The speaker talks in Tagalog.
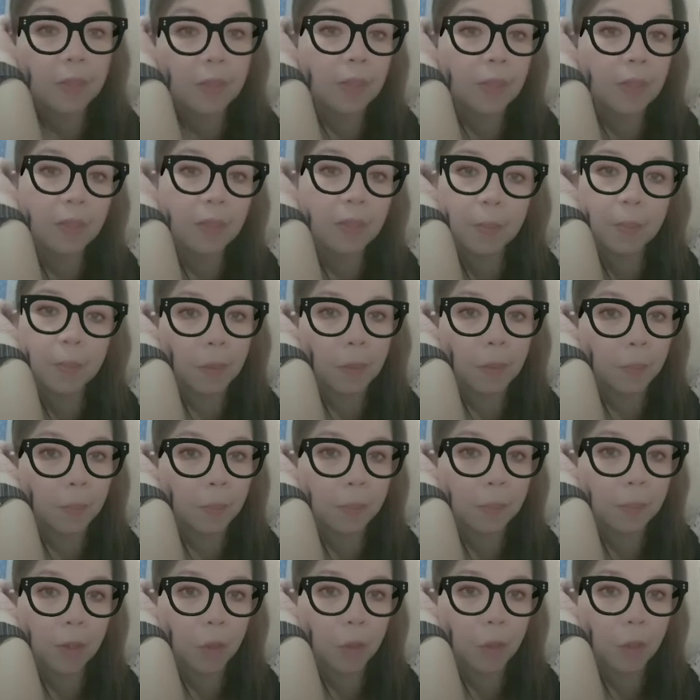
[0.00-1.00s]
hindi ka
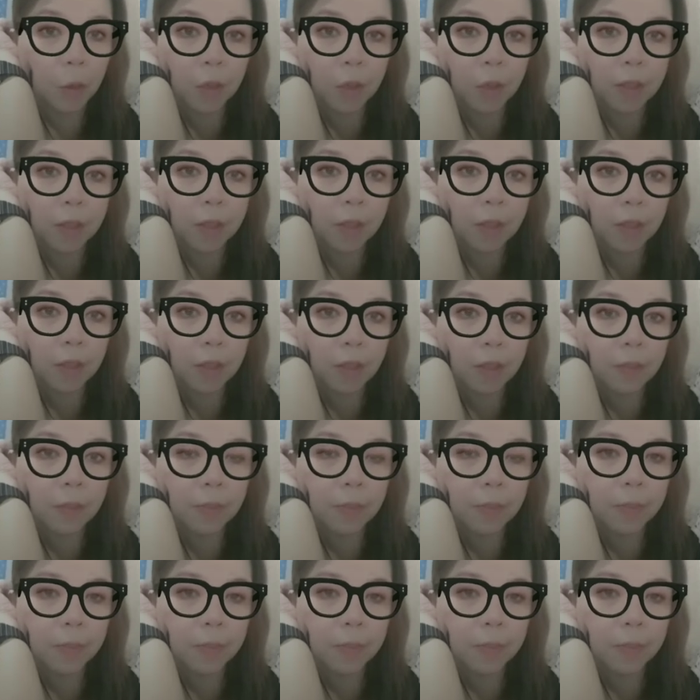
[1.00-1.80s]
naging priority.